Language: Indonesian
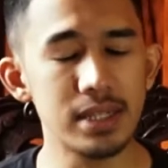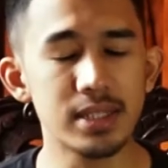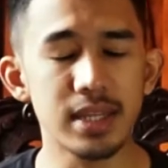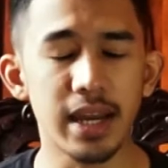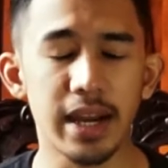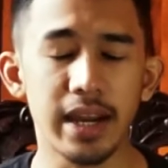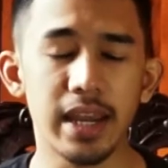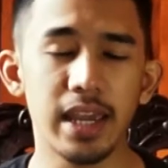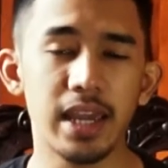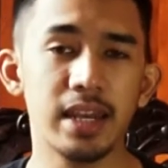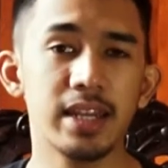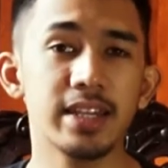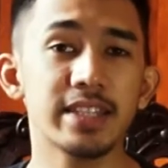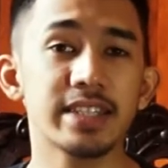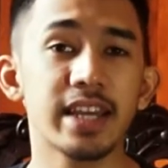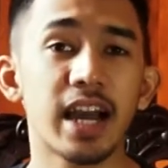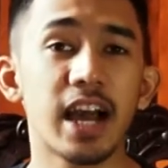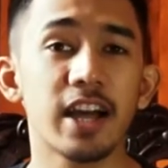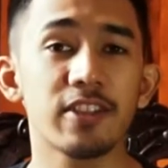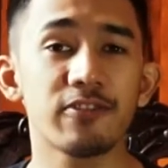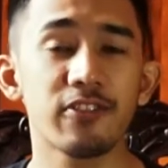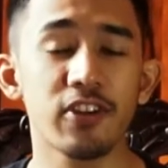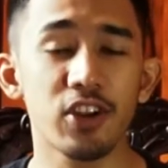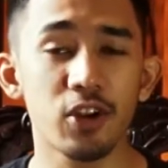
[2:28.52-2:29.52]
Caki ini
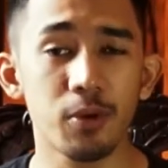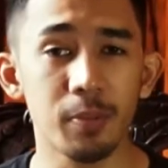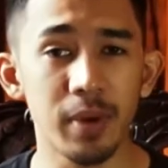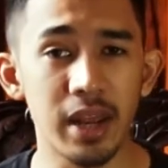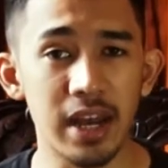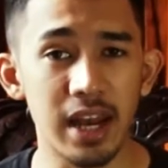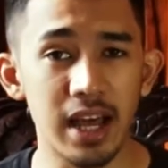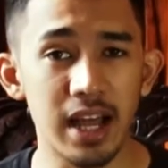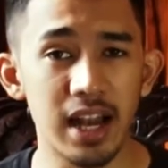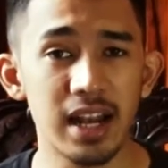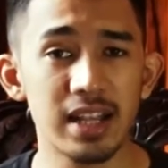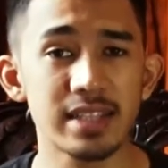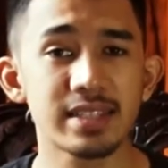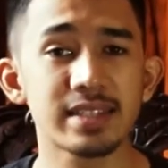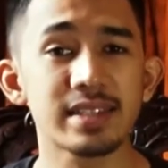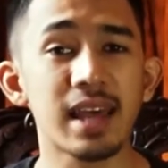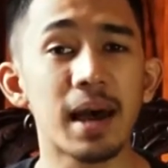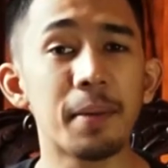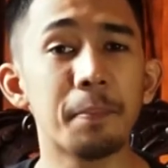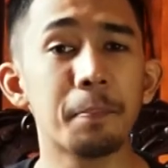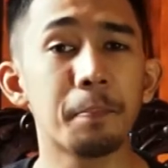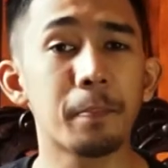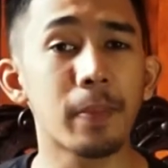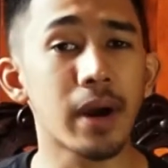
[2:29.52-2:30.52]
sangat fenomenal
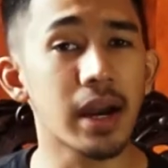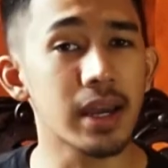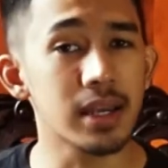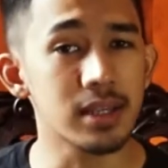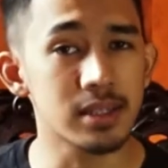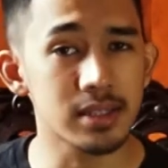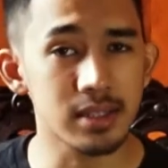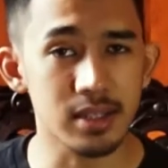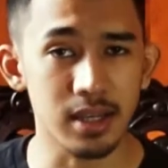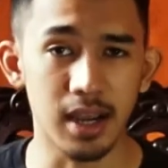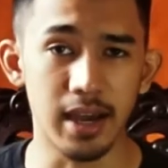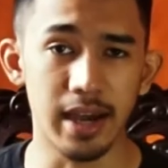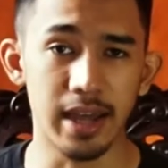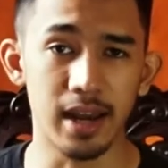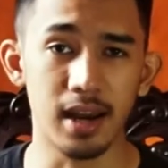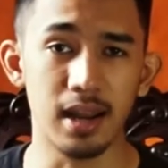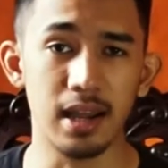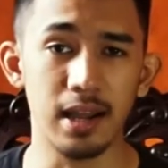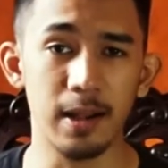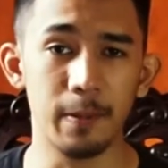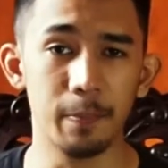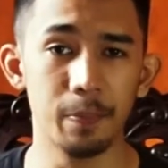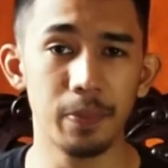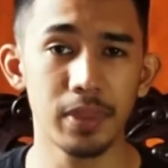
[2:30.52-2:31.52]
sampai
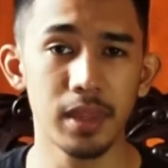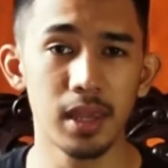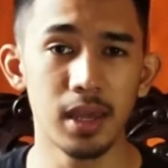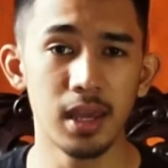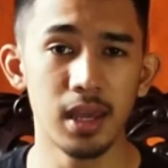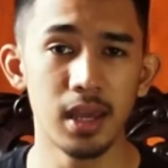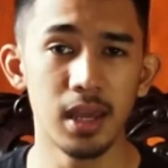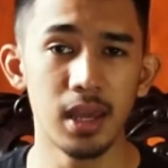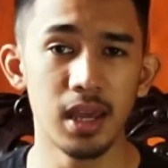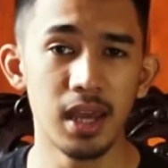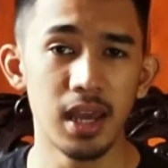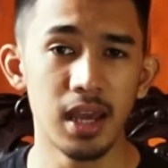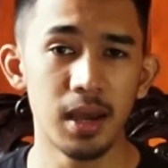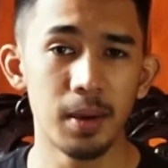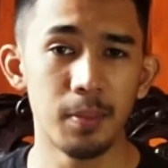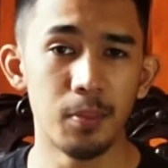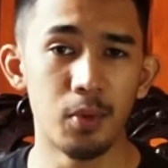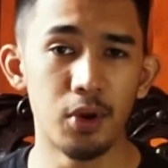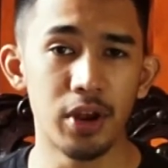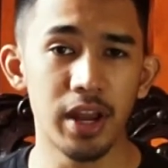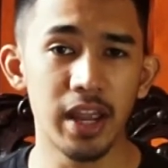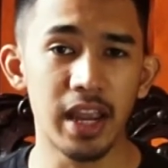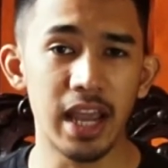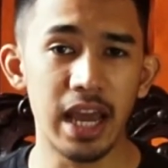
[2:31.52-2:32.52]
sekarang
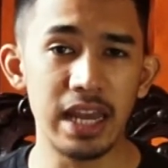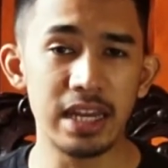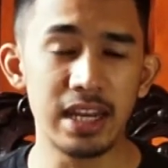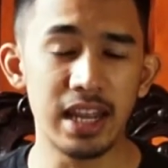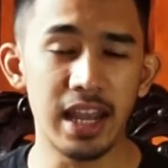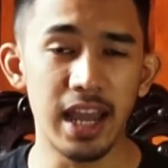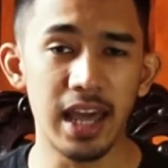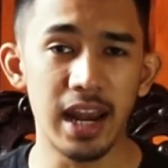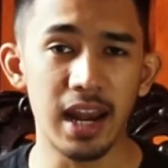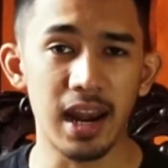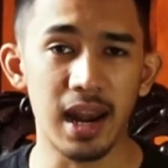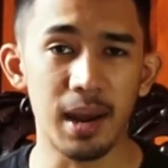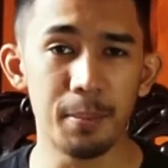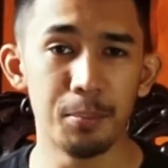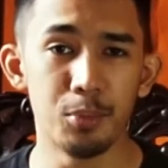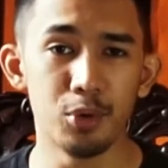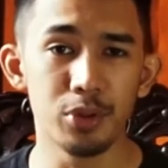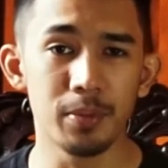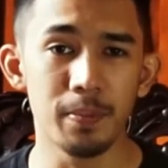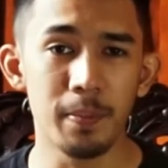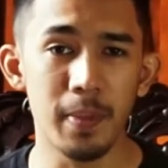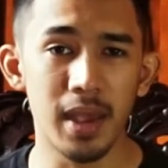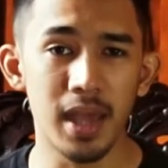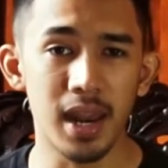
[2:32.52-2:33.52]
boneka dengan
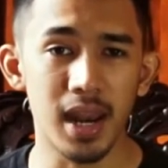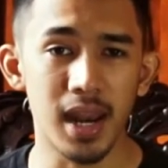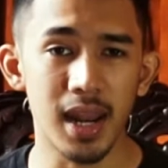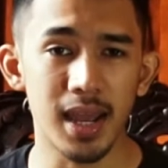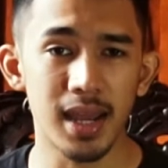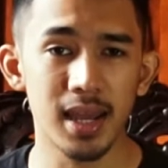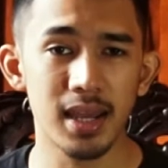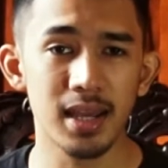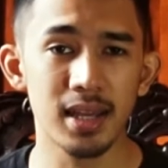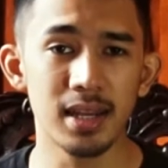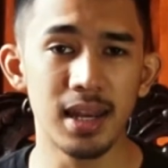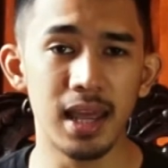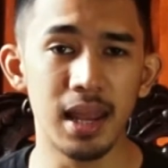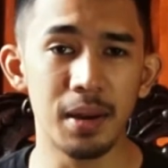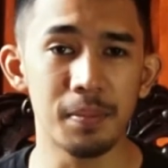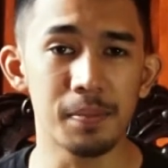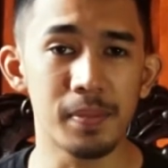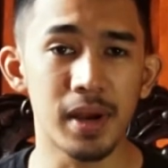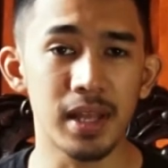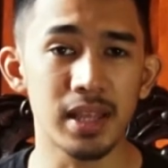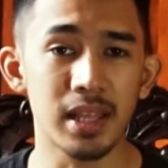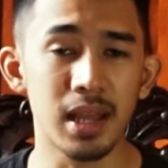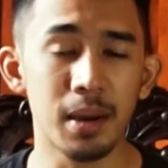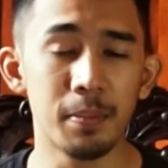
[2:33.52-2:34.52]
rambut merah dan
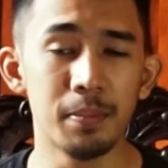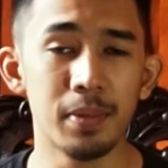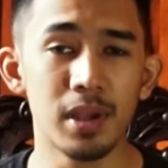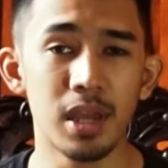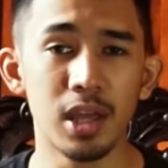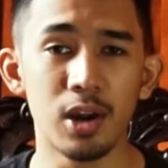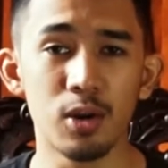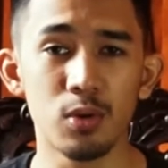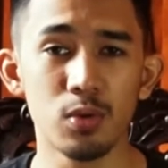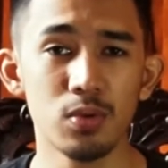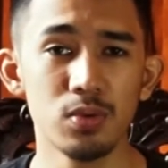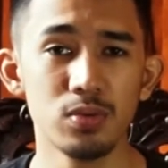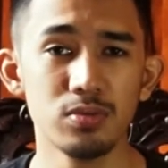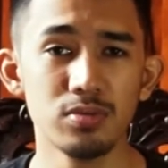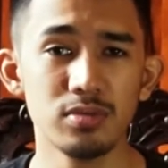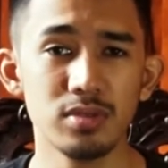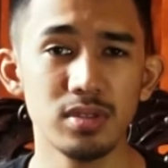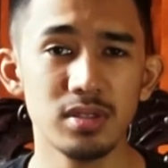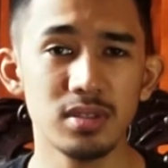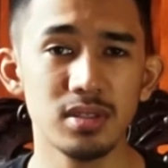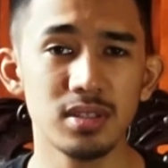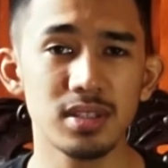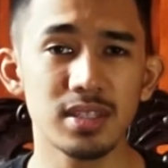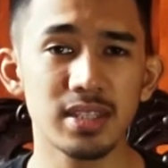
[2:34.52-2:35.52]
mata biru
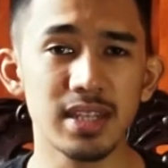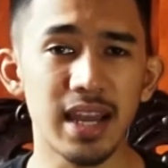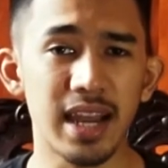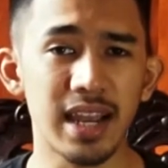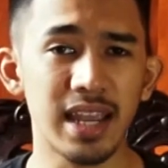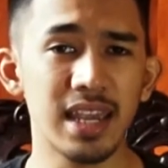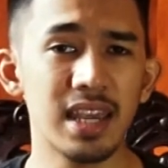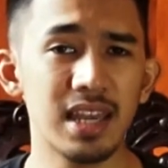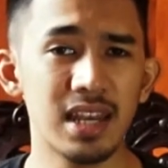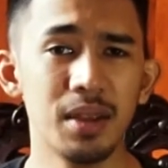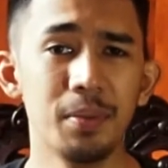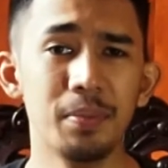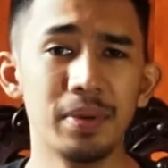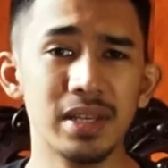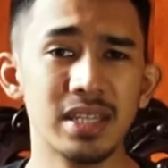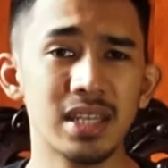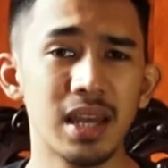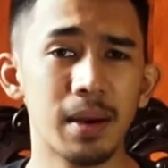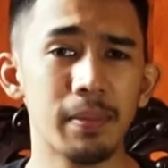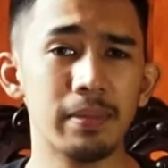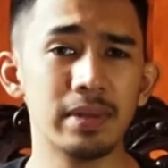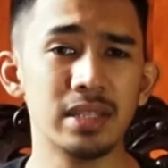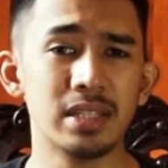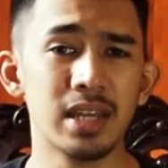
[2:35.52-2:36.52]
Caki ini
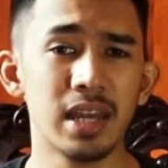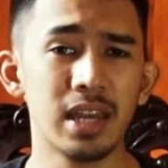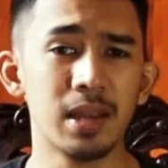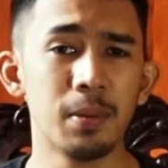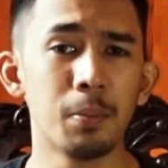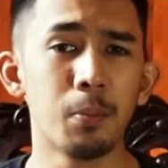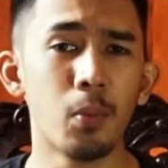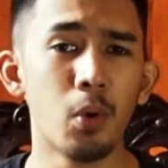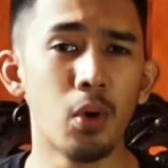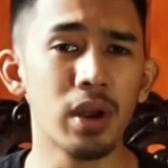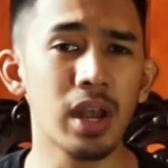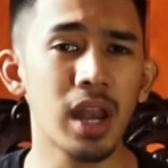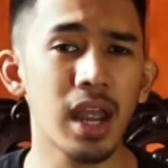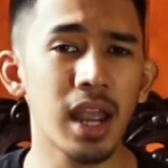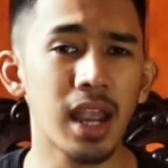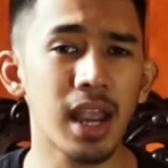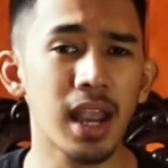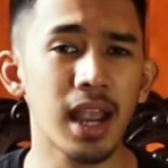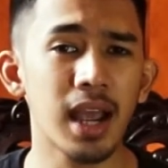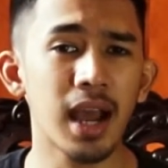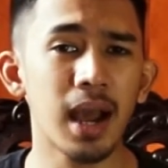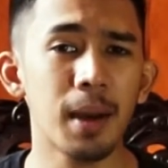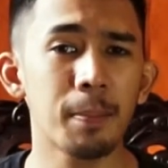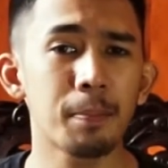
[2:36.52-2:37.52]
bisa menjadi
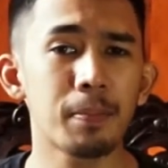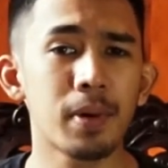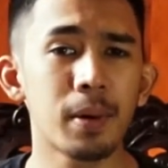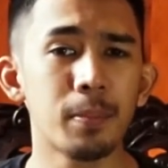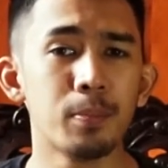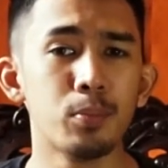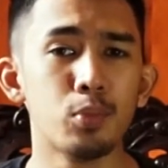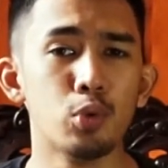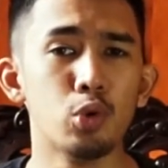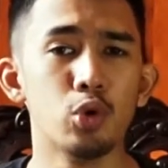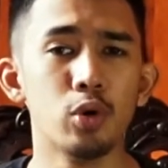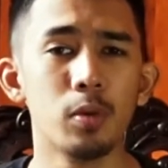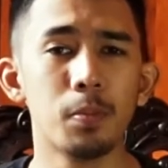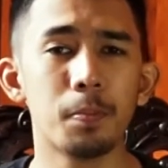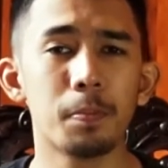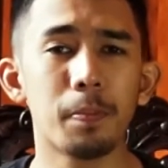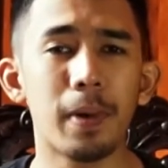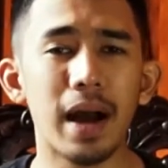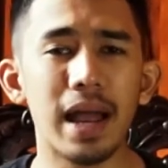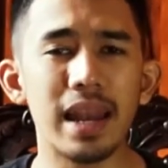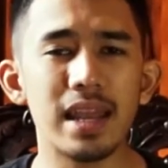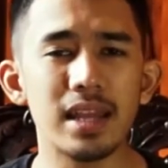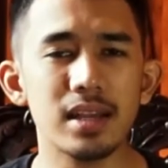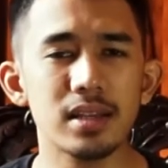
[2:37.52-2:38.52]
boneka pembunuh
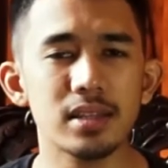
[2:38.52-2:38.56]
paling